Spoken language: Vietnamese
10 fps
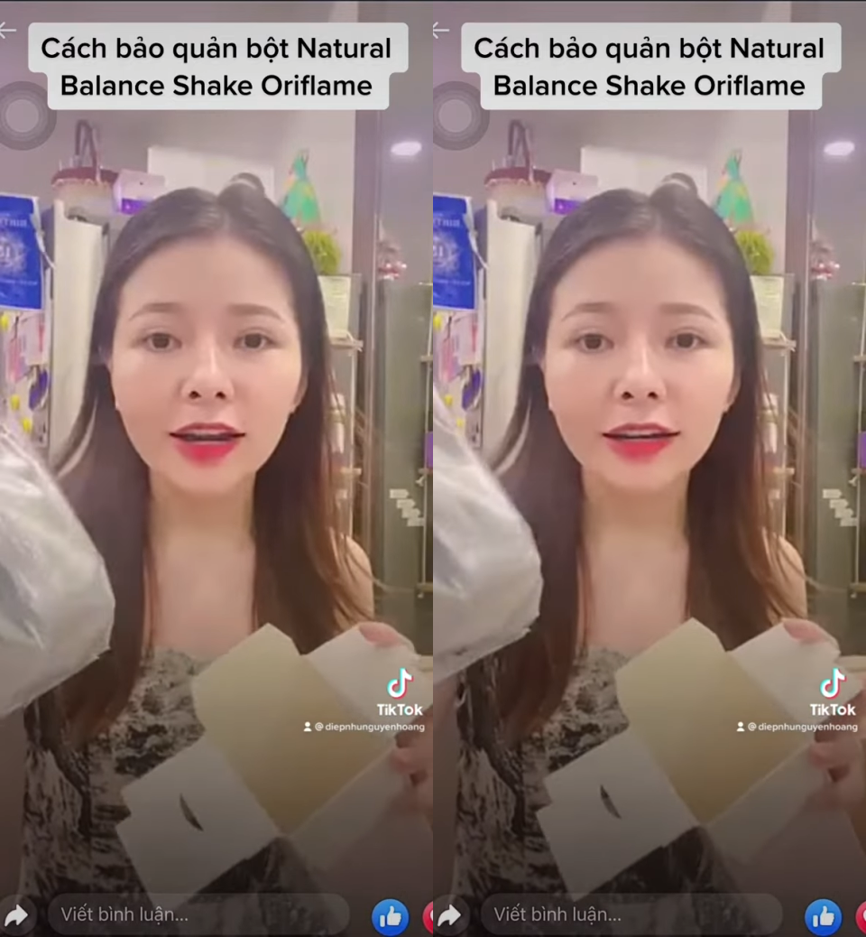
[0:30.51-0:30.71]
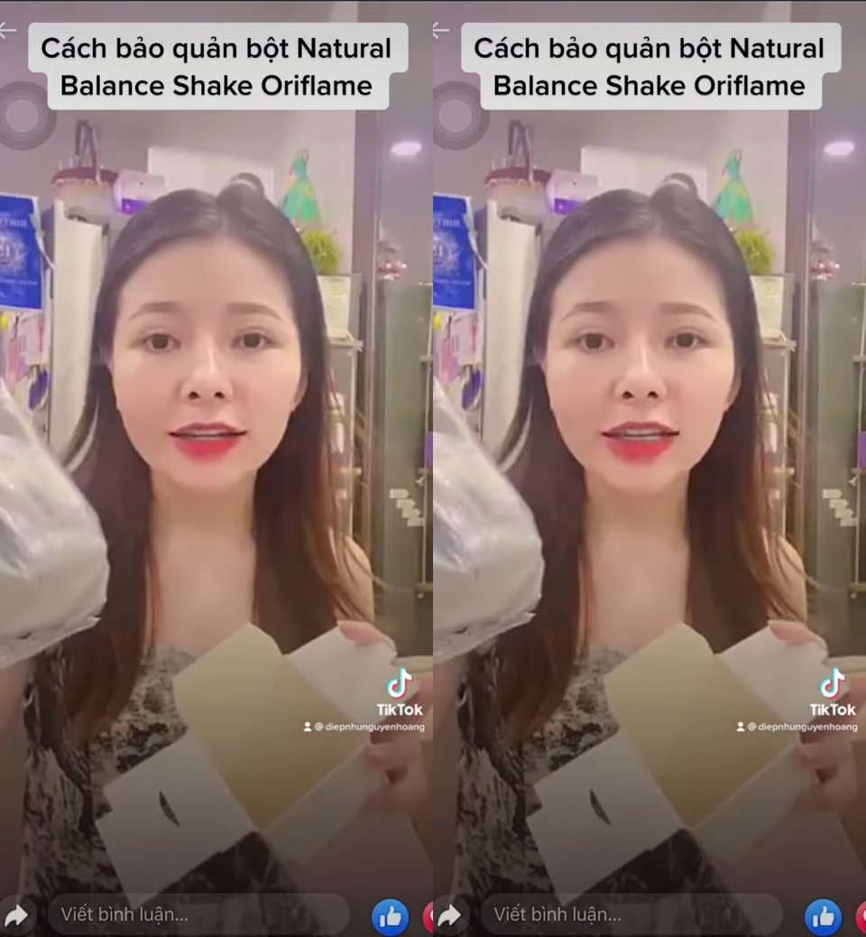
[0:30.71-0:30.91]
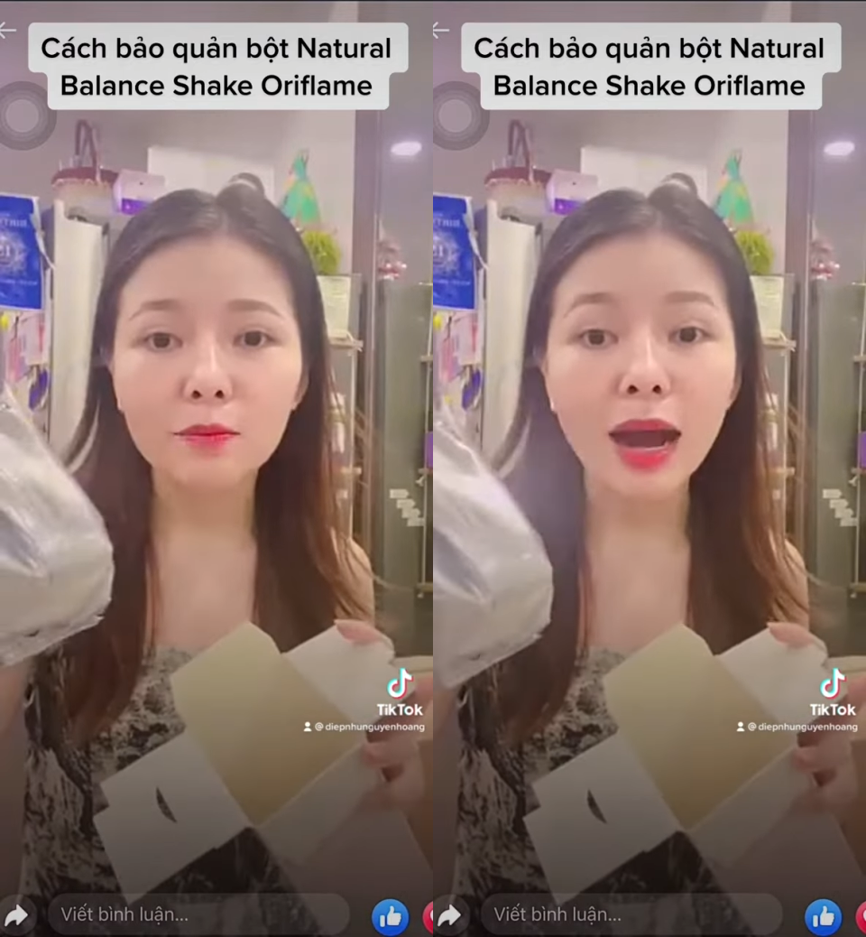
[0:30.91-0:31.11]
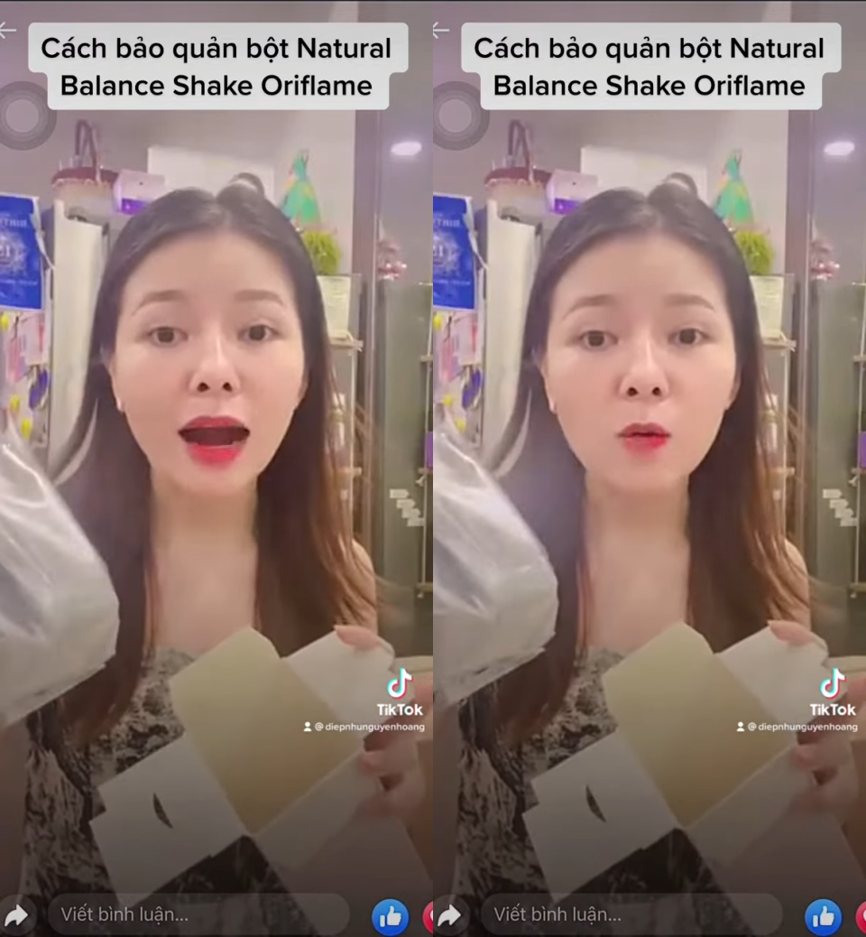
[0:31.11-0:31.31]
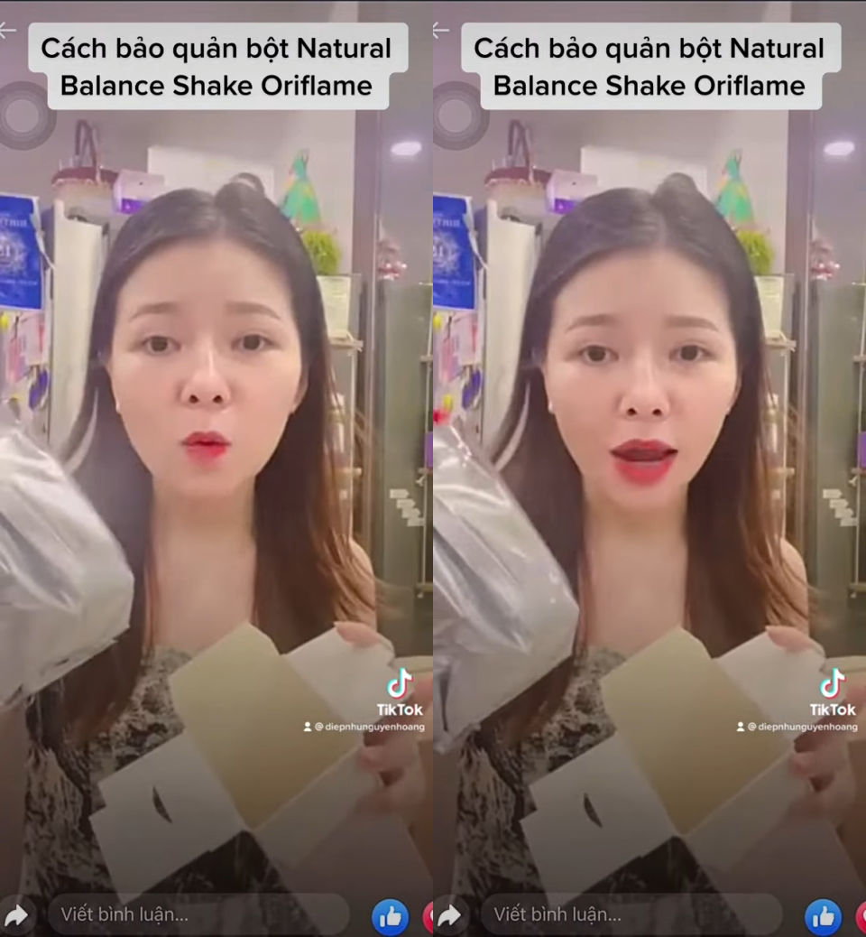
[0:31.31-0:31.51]
là nó sẽ
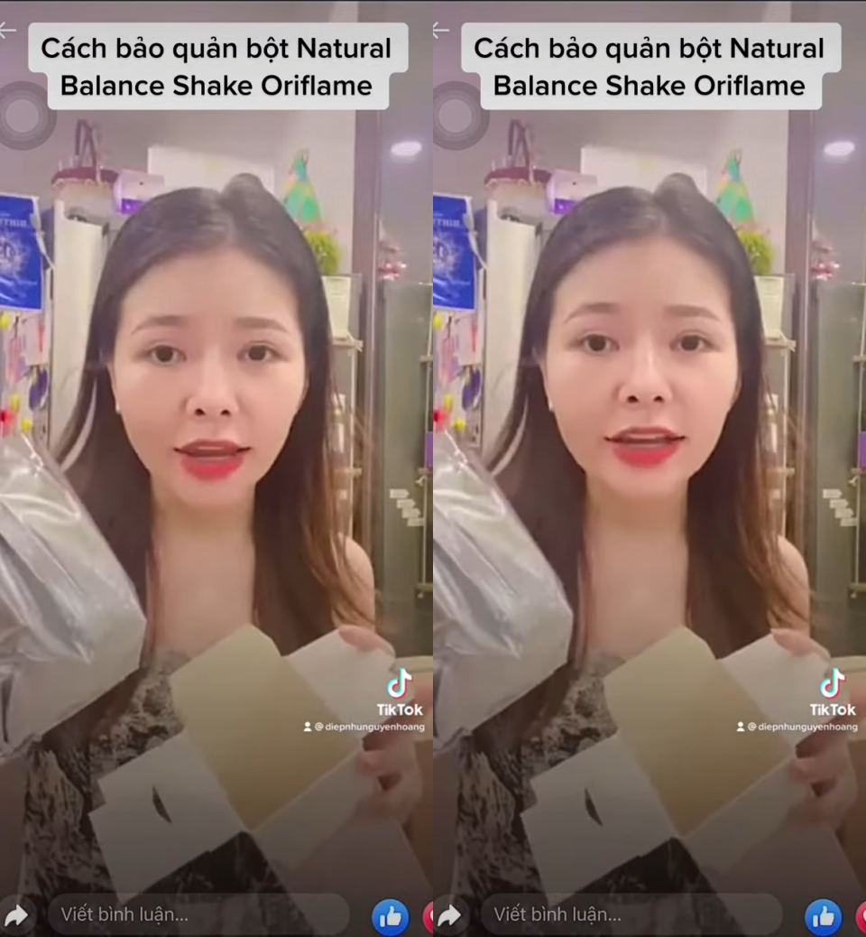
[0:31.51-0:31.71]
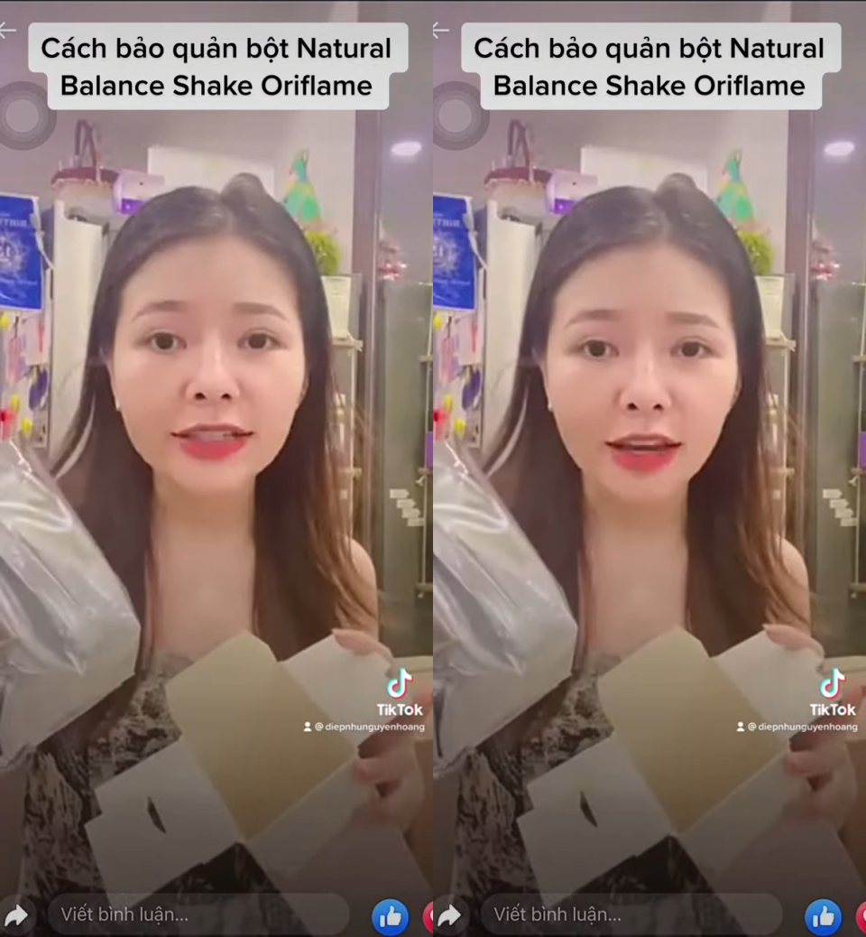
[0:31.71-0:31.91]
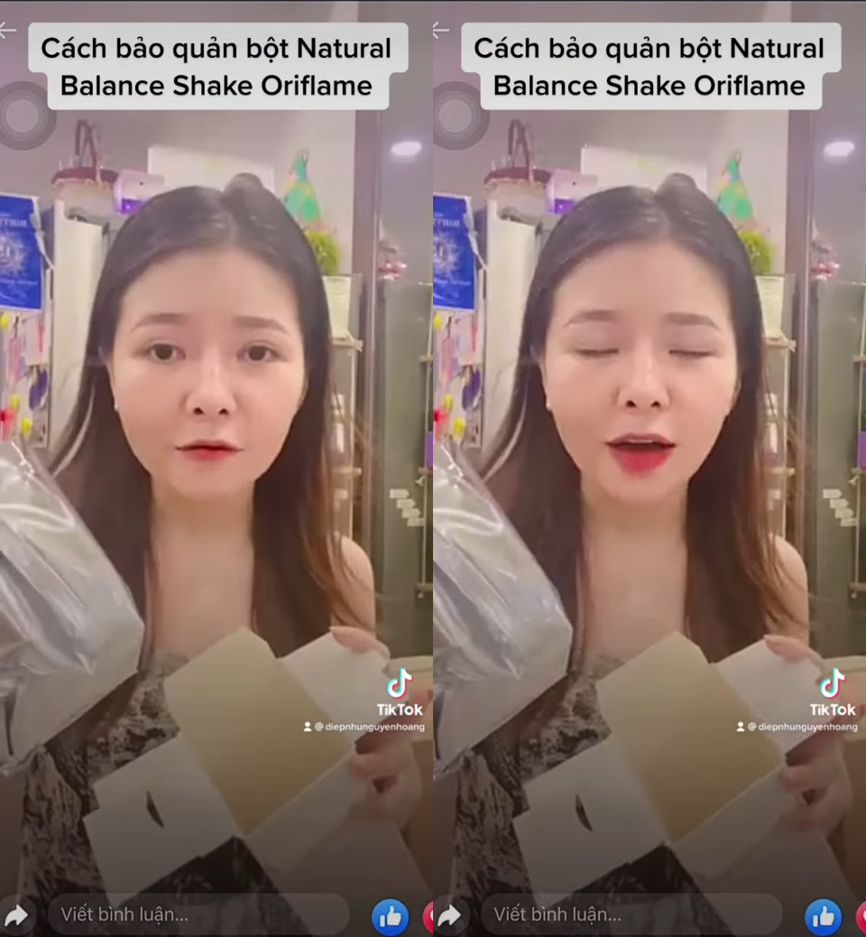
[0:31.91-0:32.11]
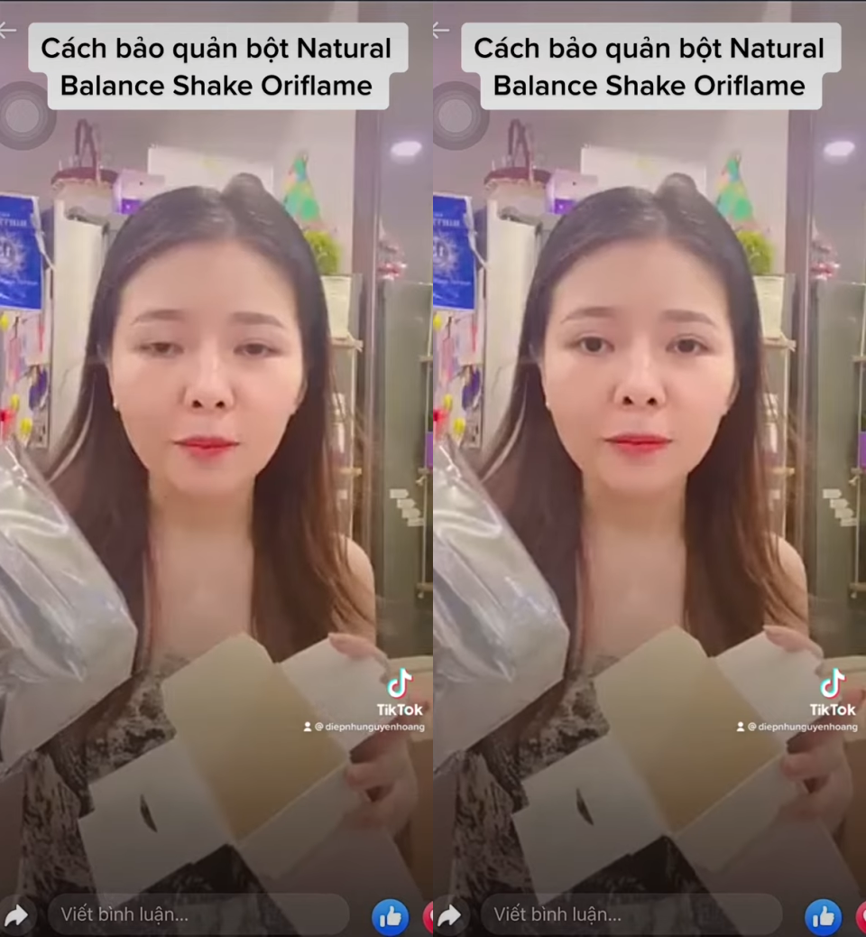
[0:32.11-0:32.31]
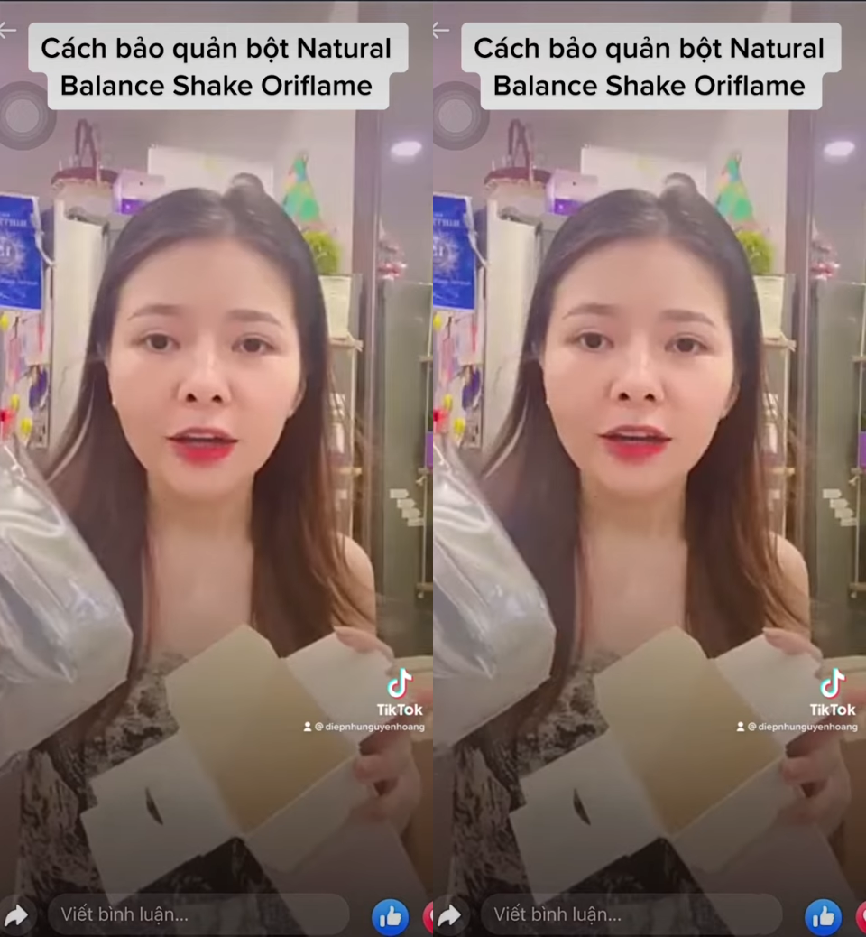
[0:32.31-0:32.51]
bảo quản cái sản phẩm